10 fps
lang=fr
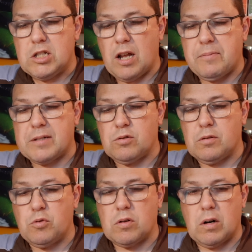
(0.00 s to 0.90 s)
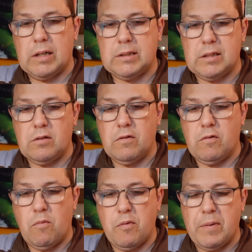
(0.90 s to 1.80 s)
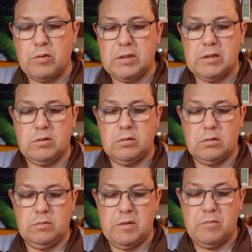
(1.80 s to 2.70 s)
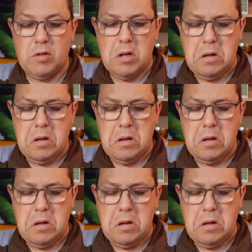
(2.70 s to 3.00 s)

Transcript: J'ai l'impression comme quoi qu'en réalité, euh, on ne peut pas compter sur nous-mêmes.